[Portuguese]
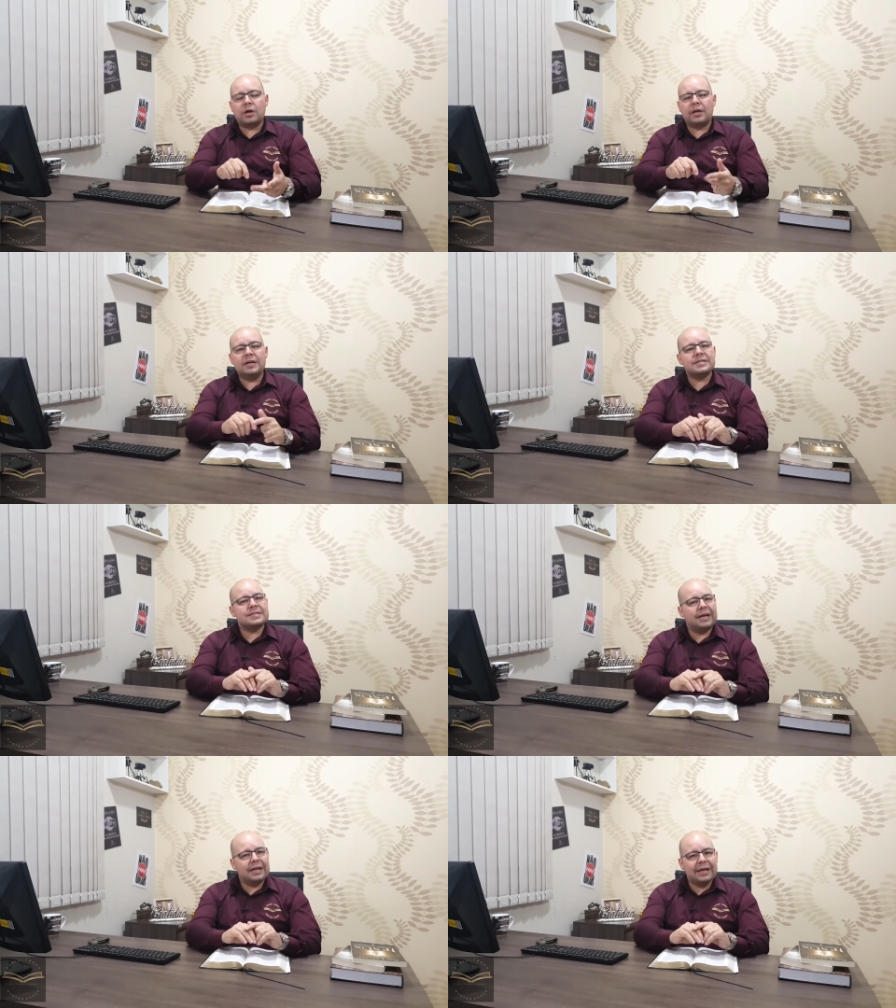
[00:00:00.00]

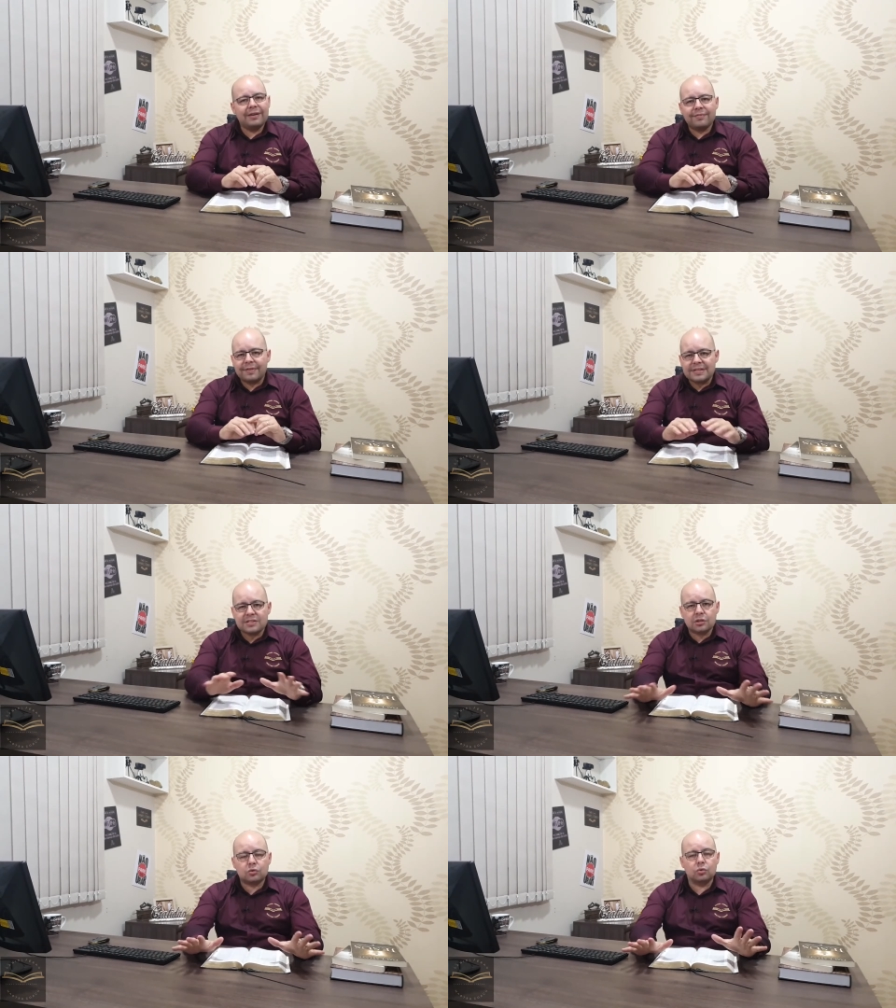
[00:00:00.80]
criança. Ele fez
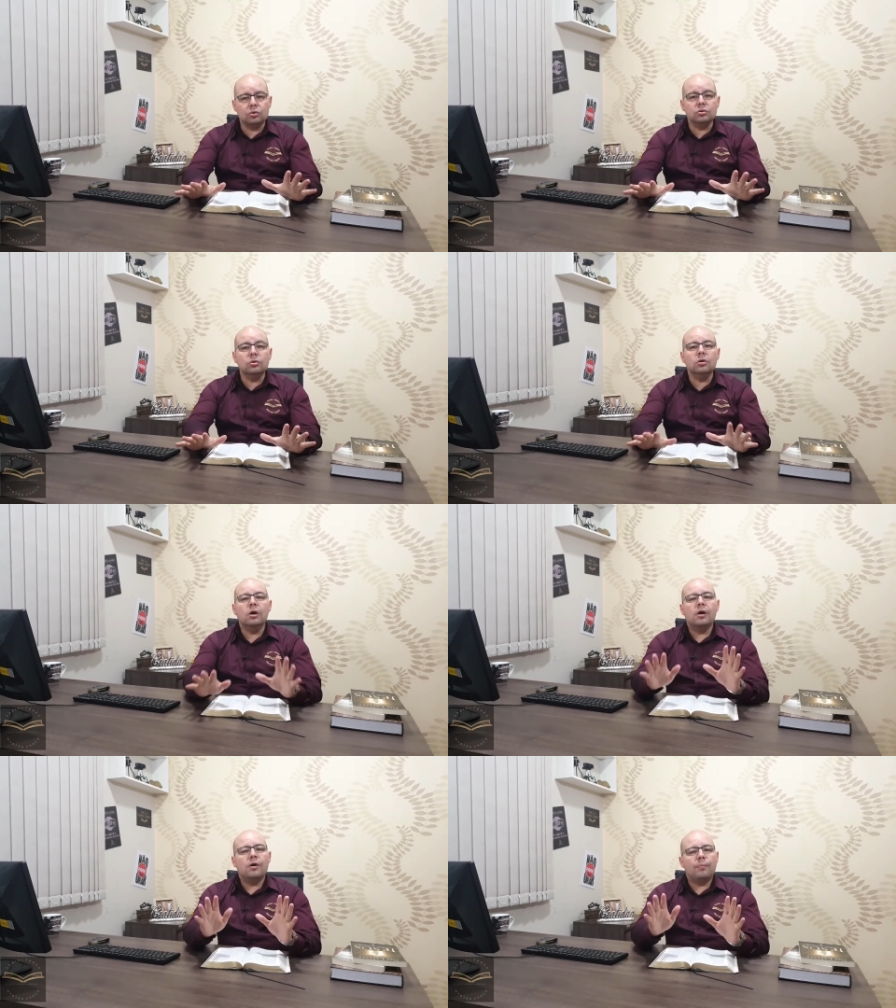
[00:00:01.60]
de tudo
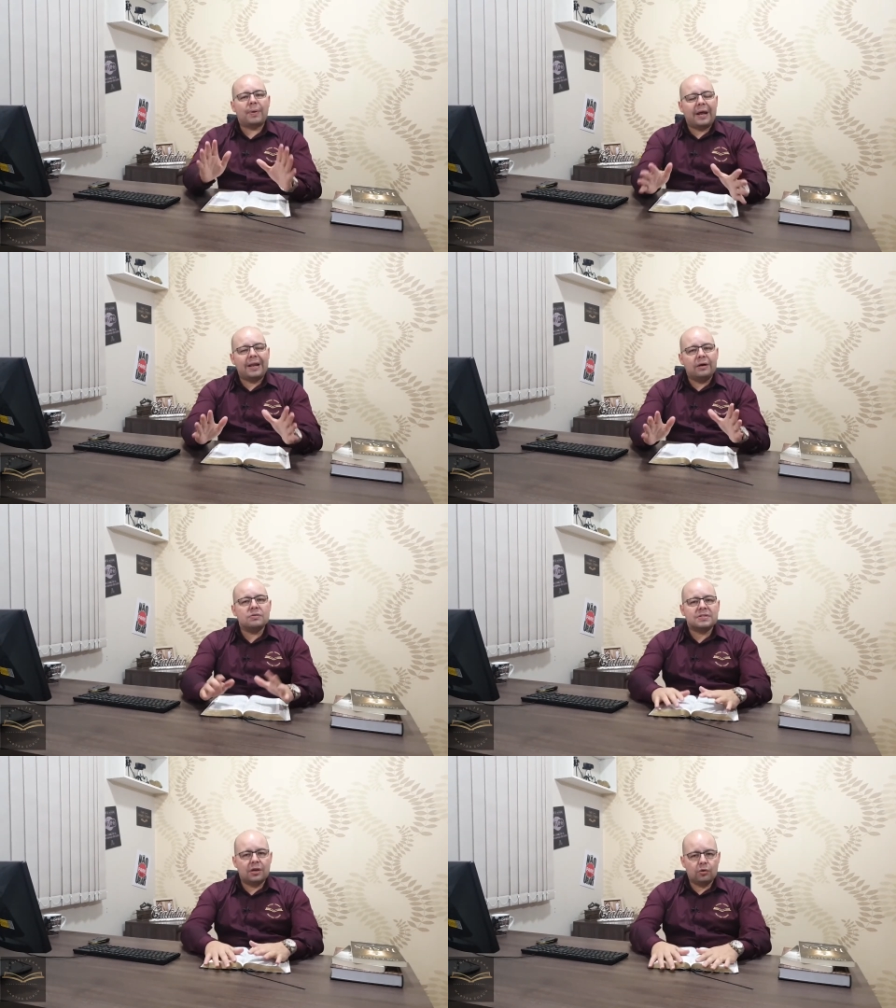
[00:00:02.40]
para
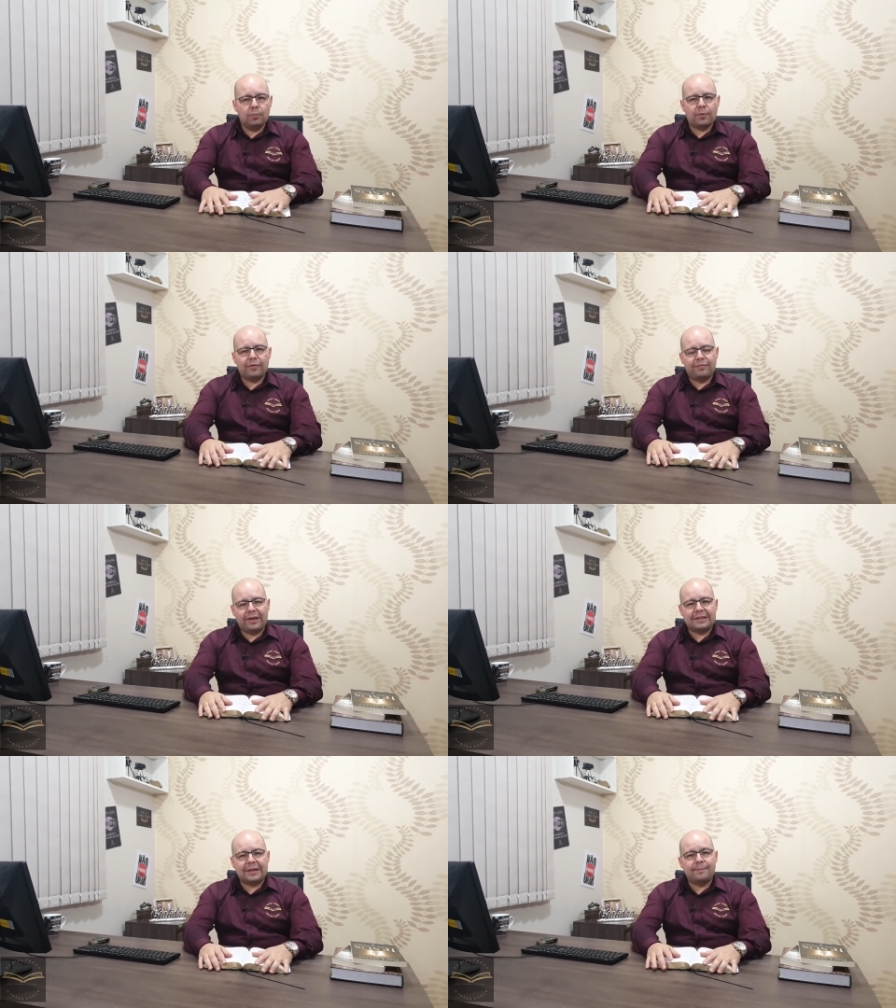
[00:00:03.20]
não ser um
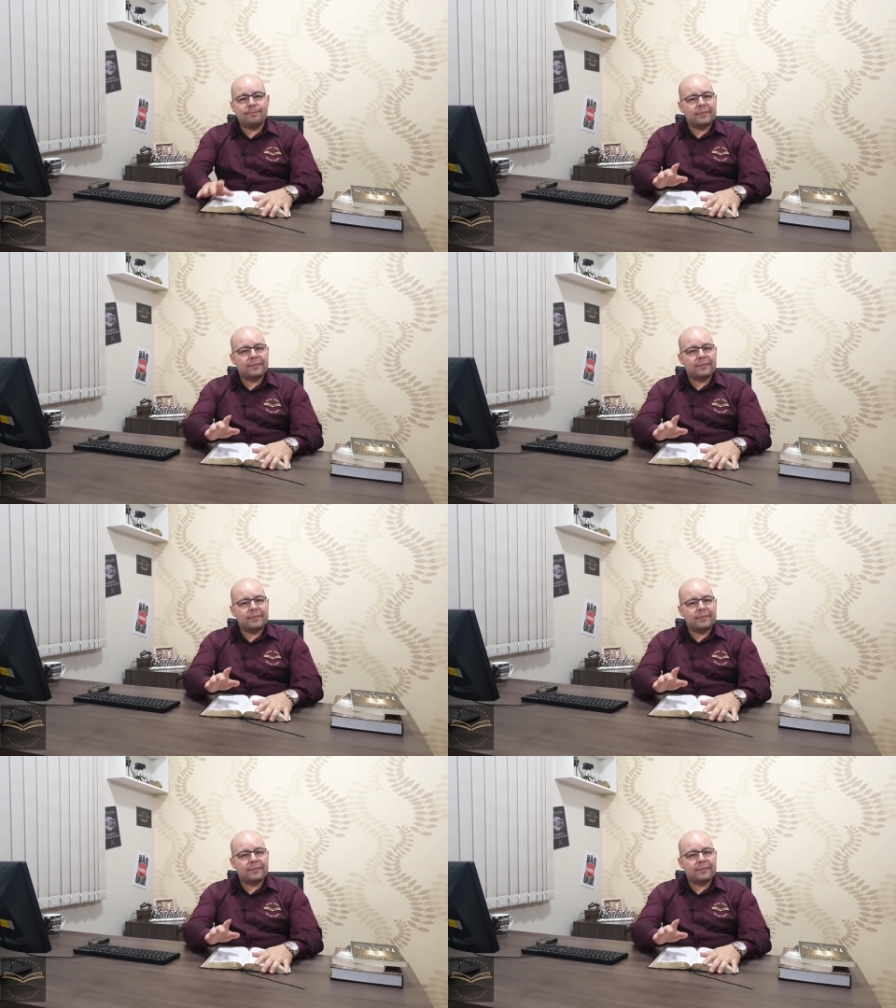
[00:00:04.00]
profeta.